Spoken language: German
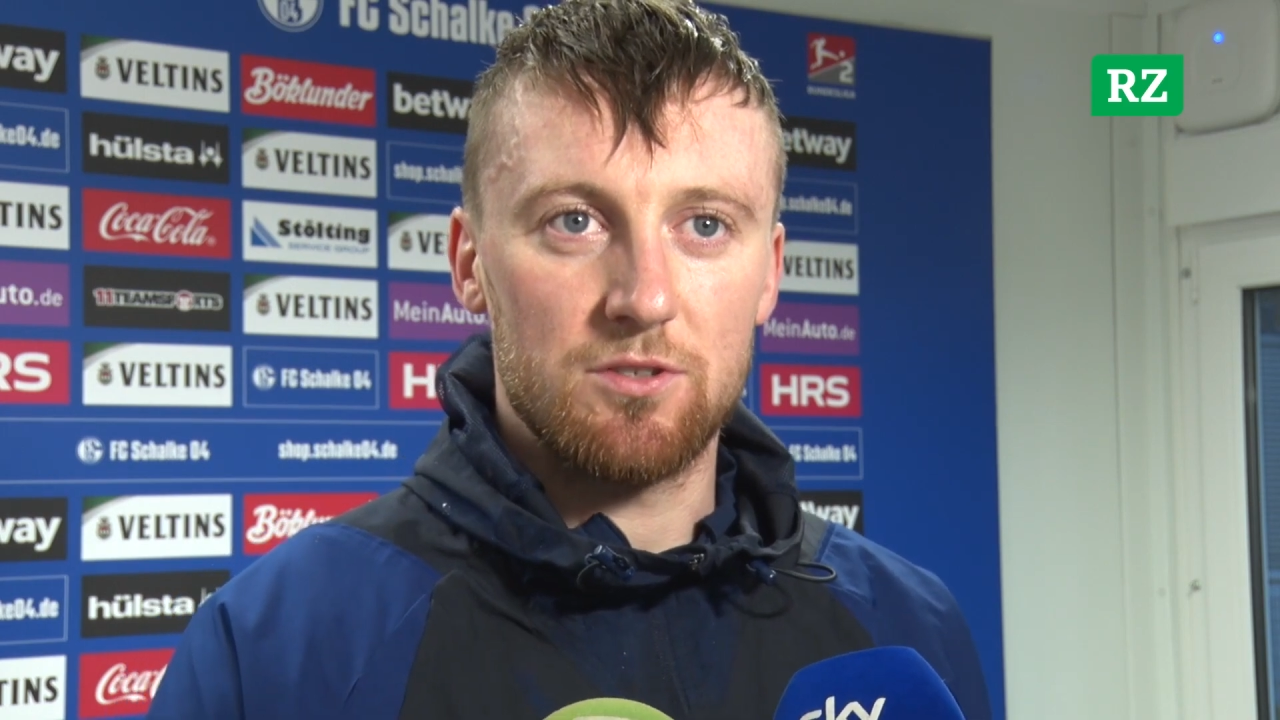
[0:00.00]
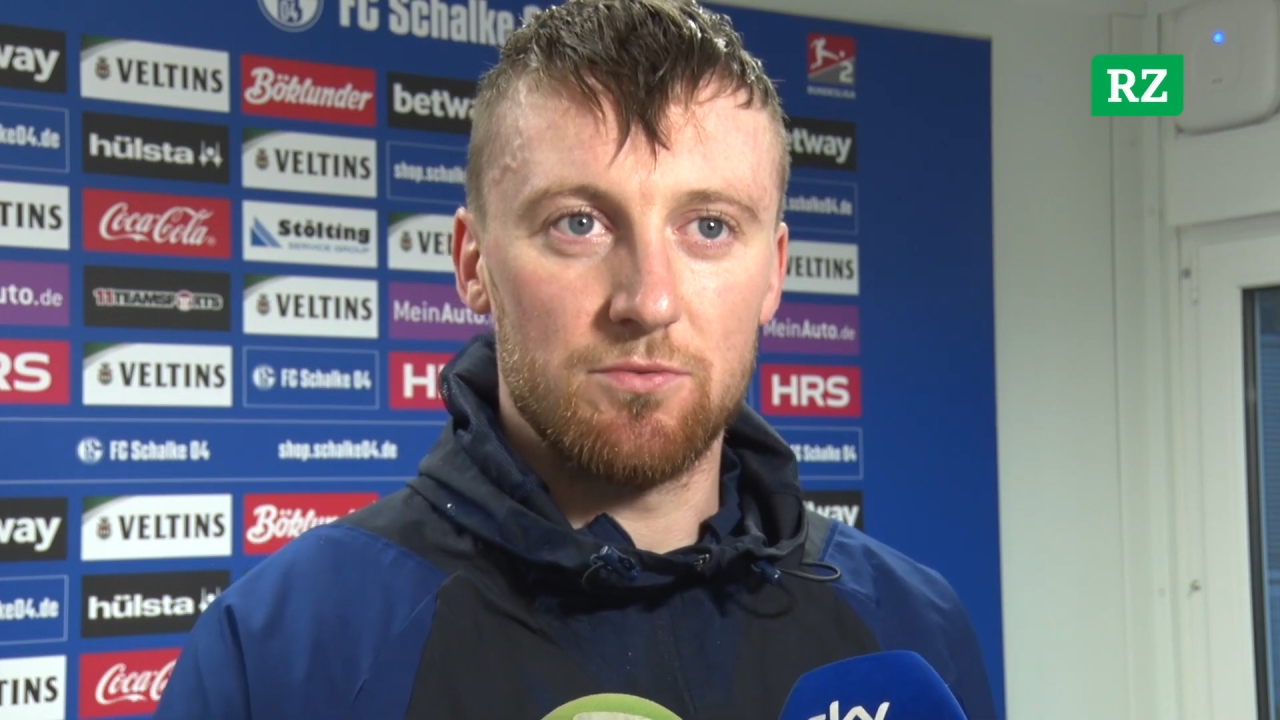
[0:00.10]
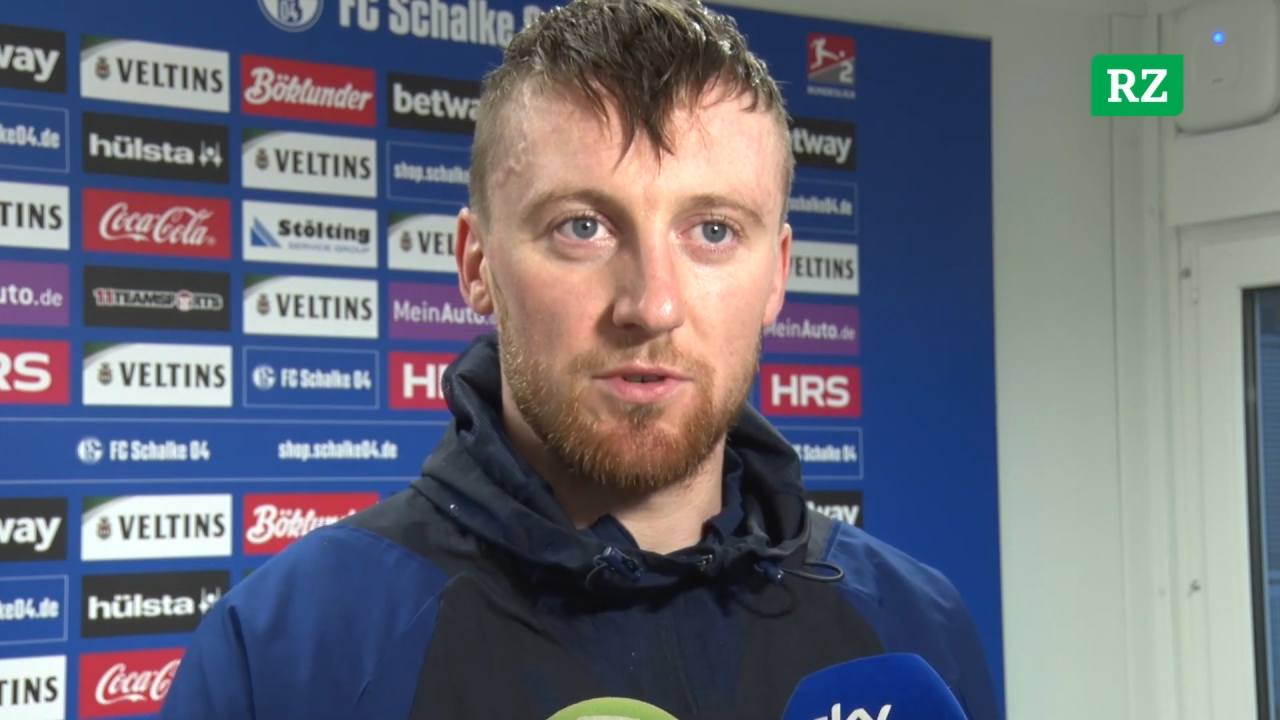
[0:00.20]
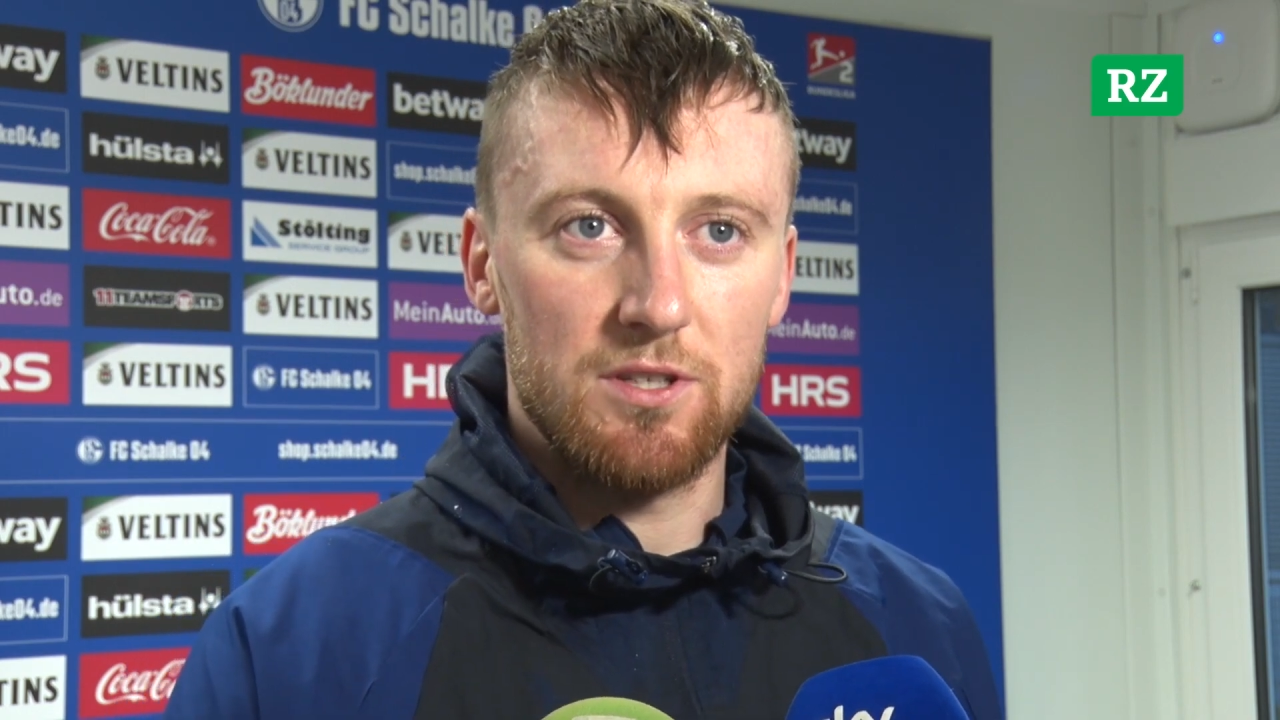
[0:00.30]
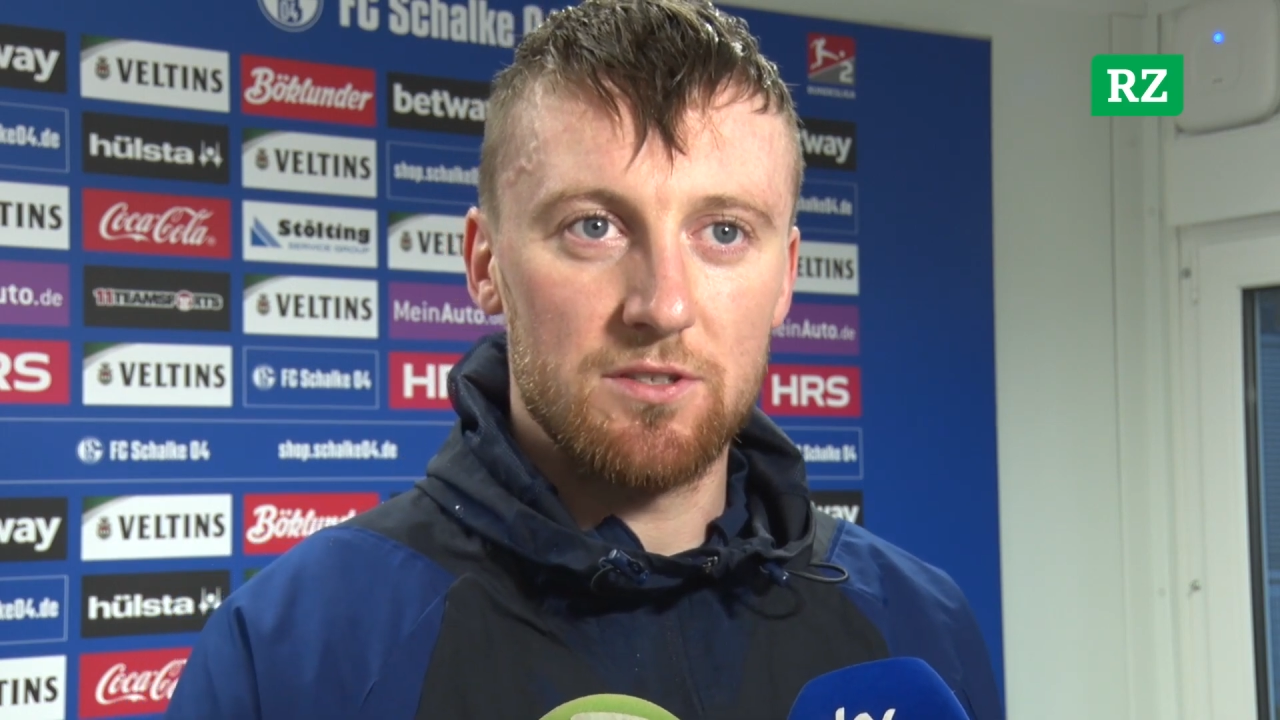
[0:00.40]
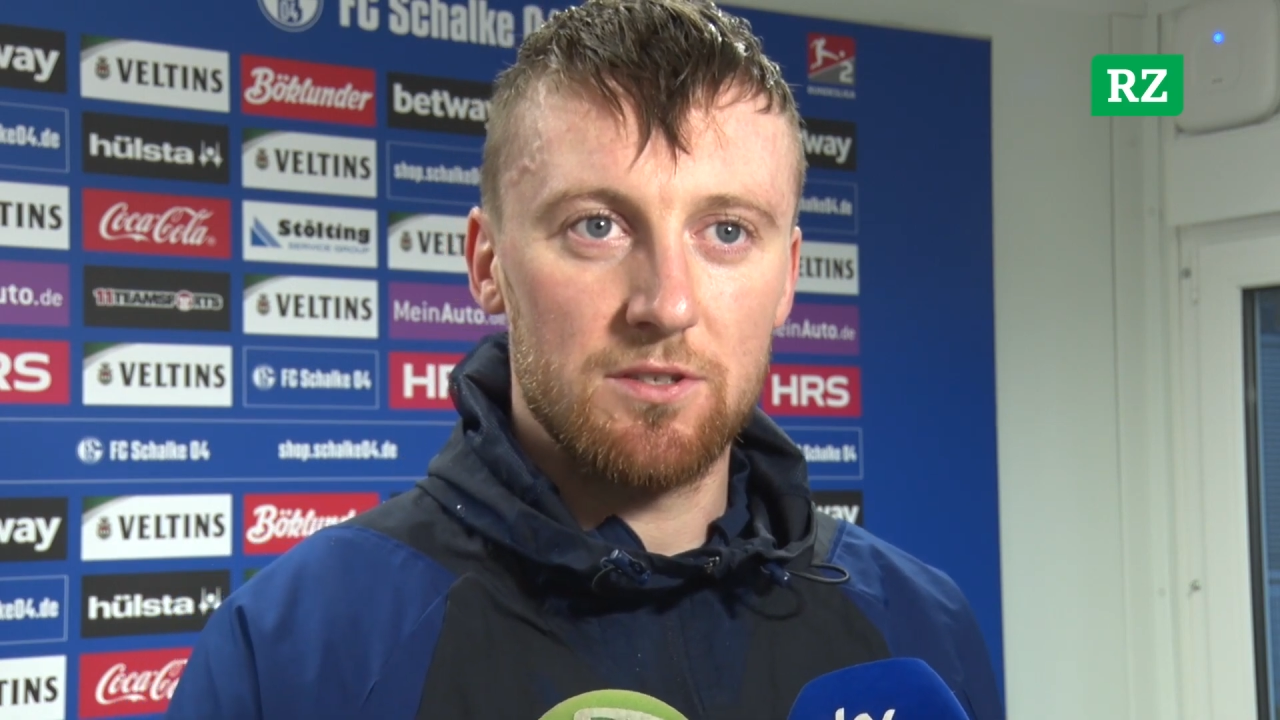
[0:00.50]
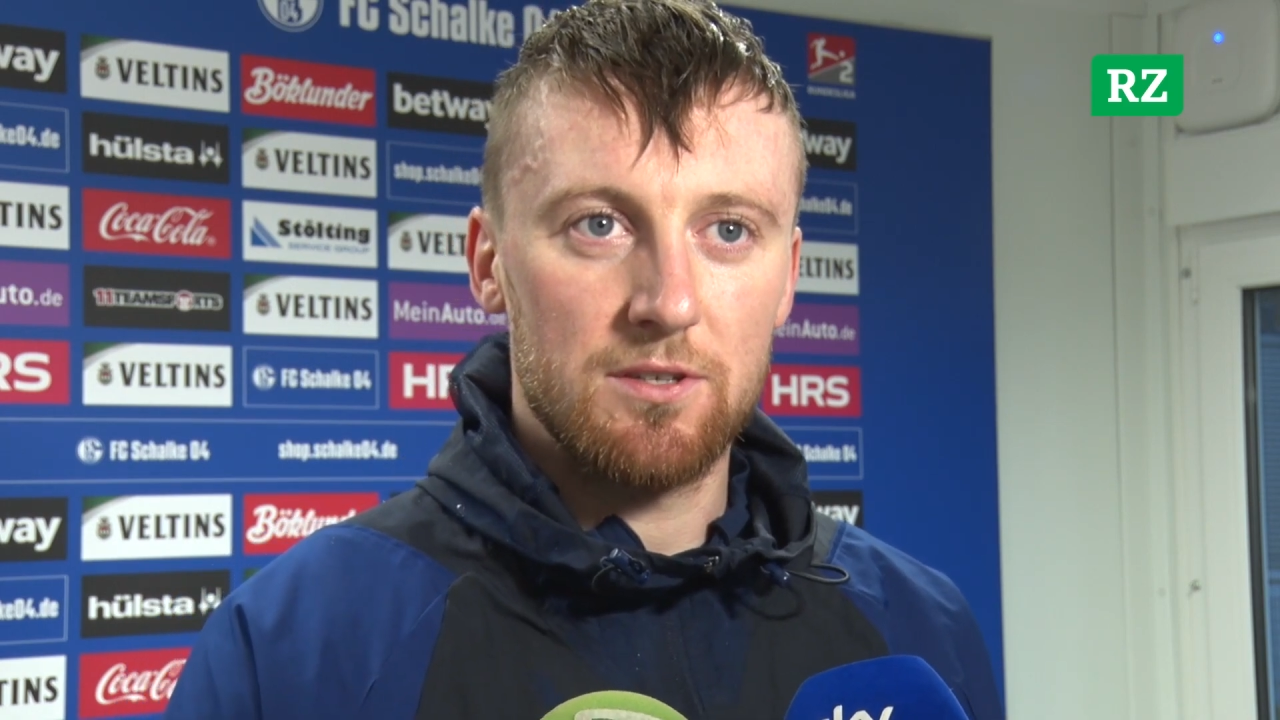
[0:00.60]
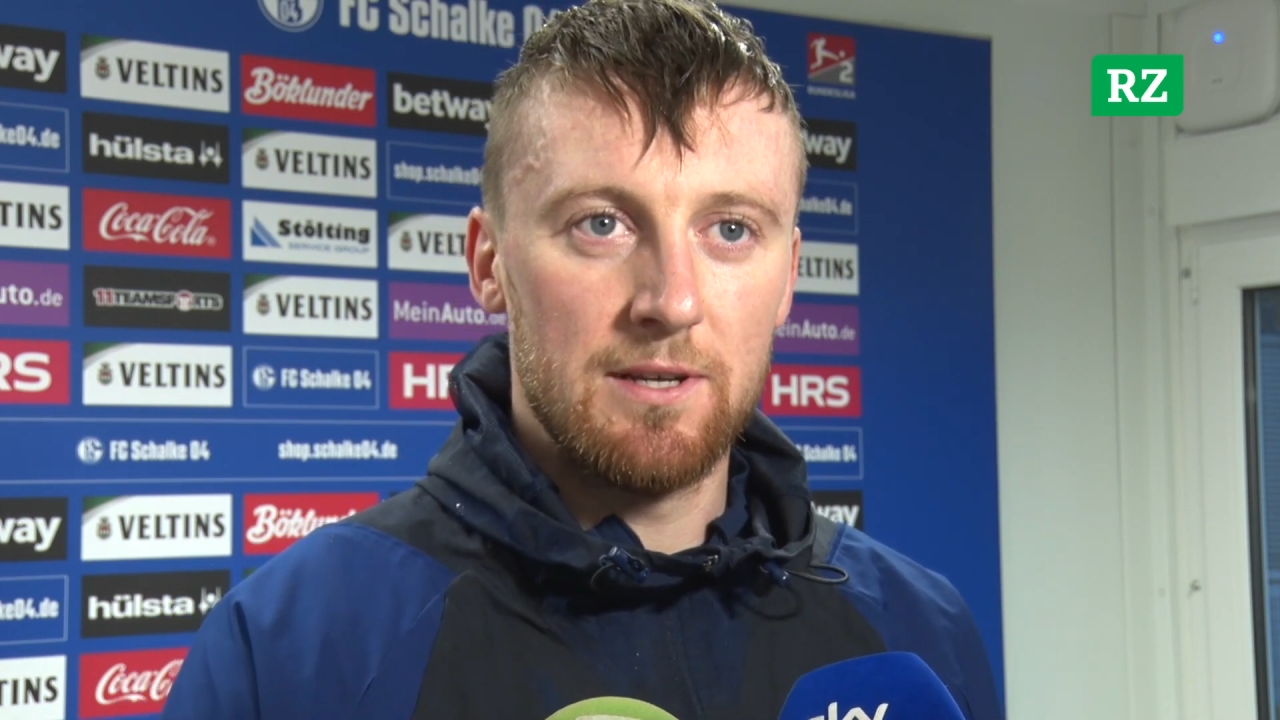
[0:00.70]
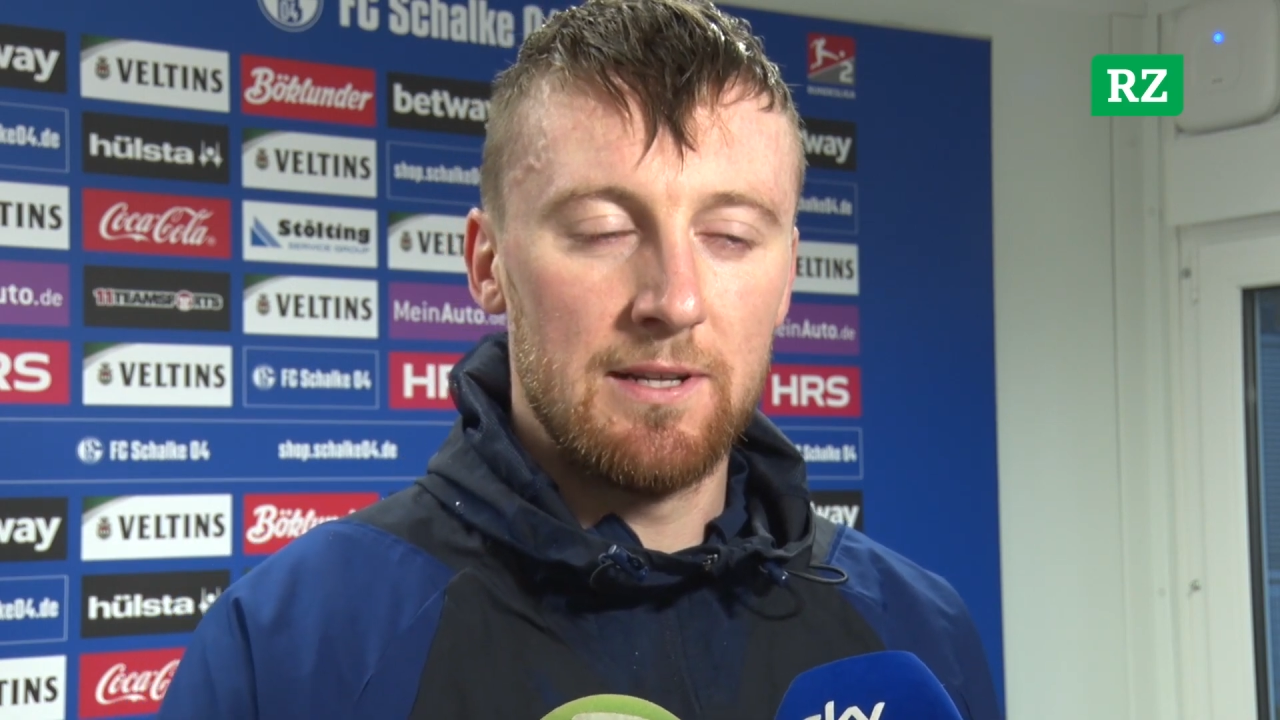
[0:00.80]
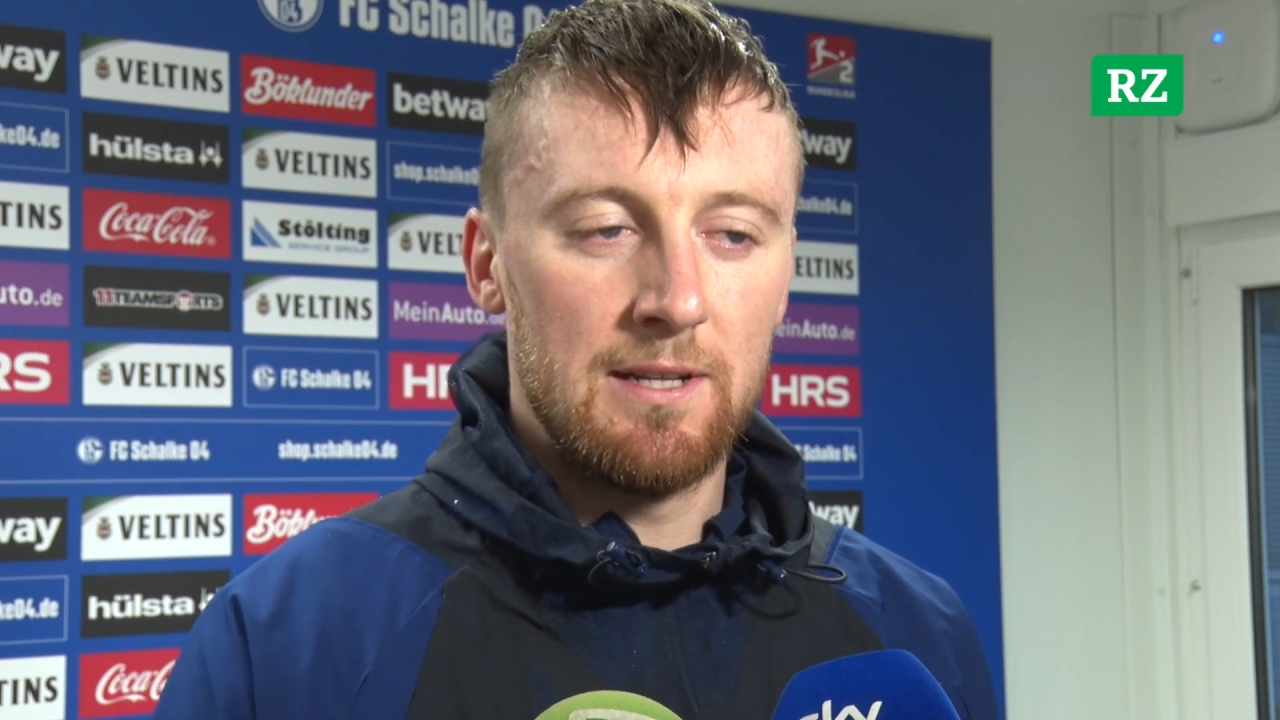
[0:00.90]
zufrieden sind.